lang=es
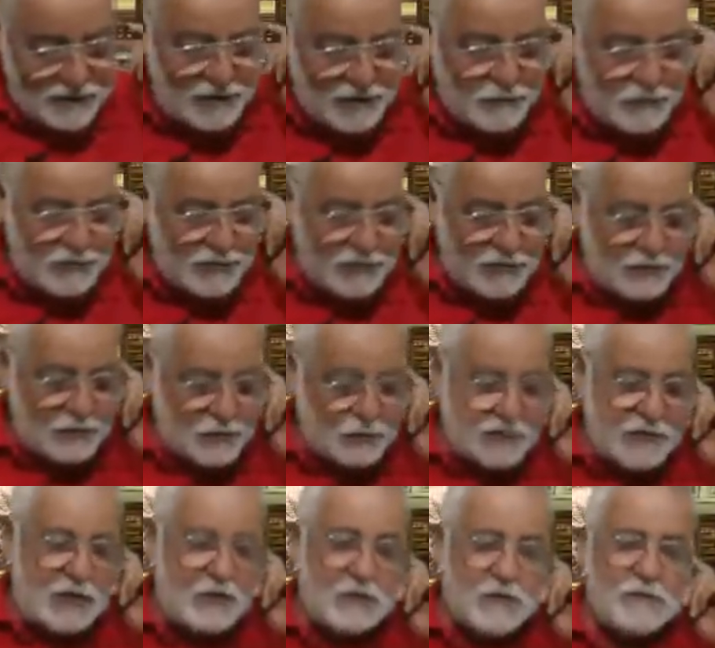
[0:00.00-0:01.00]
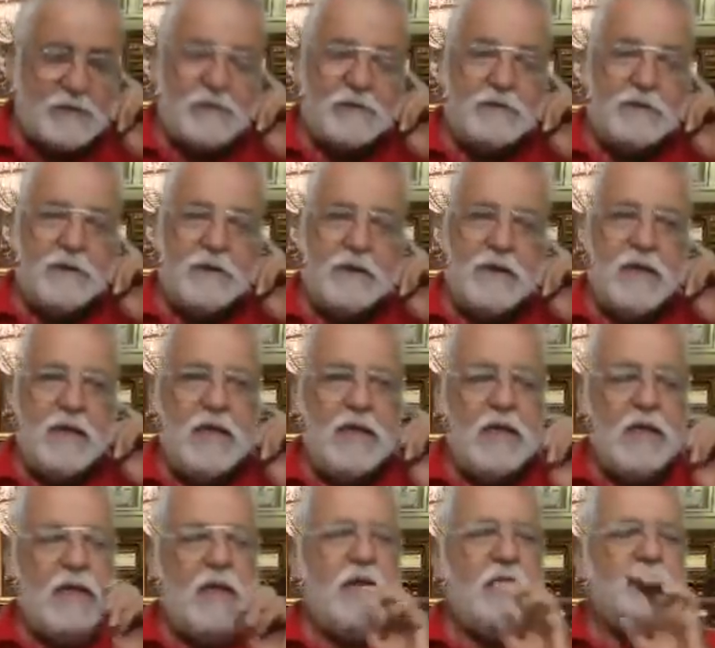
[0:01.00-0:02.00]
el que ustedes escucharon.
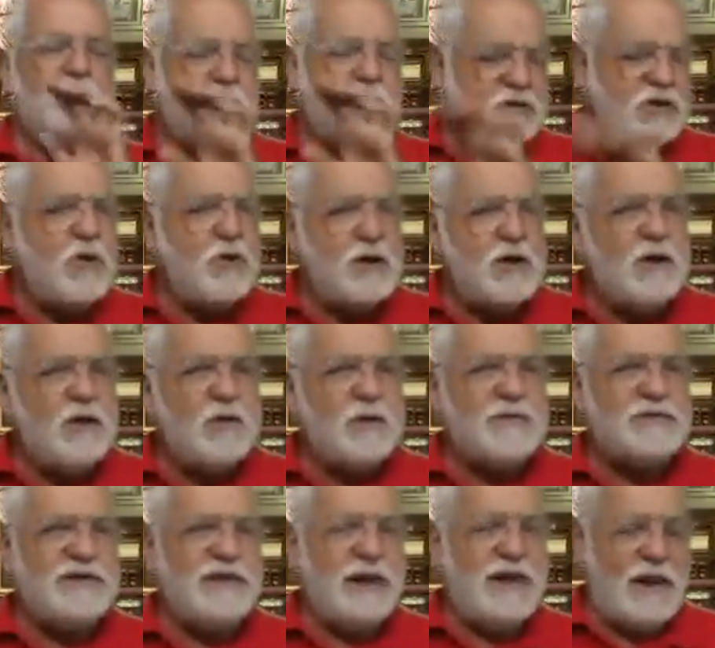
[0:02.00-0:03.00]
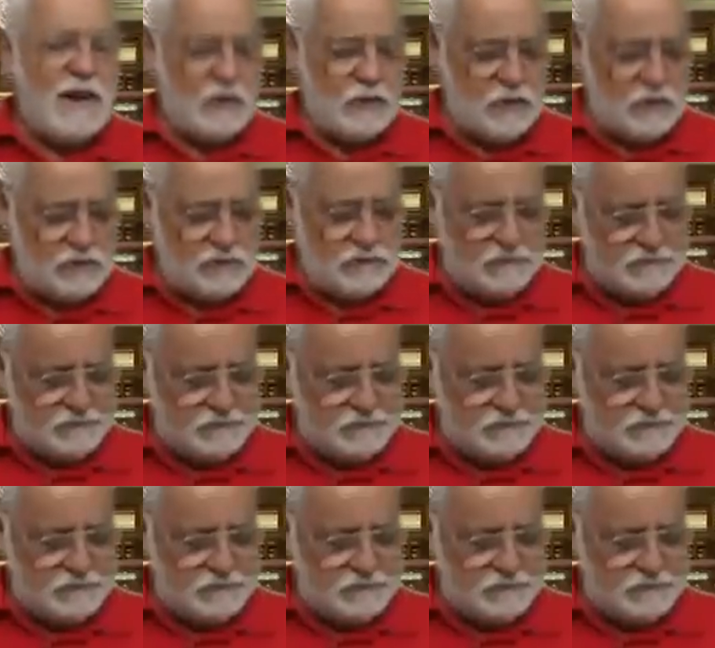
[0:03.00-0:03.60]
Entonces yo quiero decir algo.